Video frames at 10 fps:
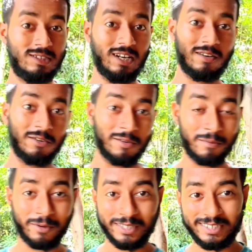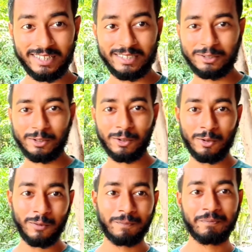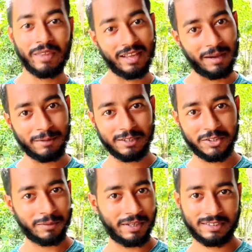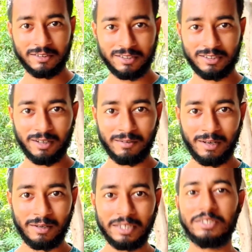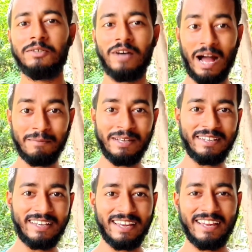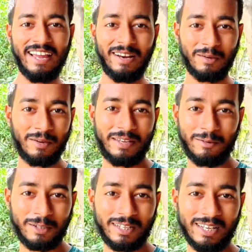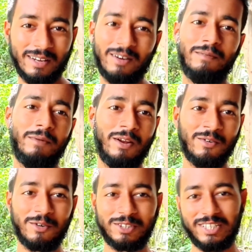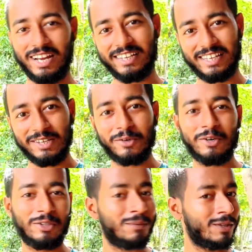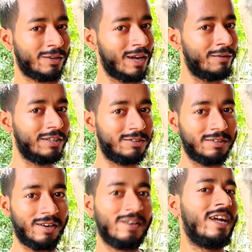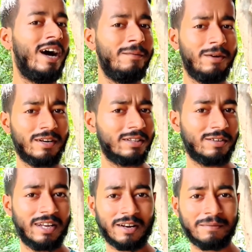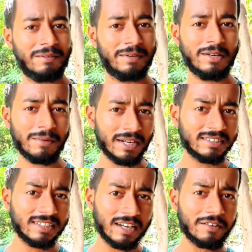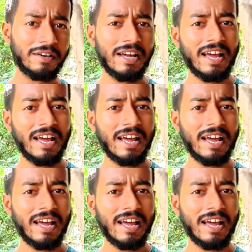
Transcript: যা গরম পড়েছে সো কেমন আছো সবাই আশা করছি সবাই ভালো আছো আমি কে আর কোথা থেকে বিলং করছি আর কি করি তোমরা তো কেউ কিছু জানো না আমি হঠাৎ করে ভিডিও বানাচ্ছি কেন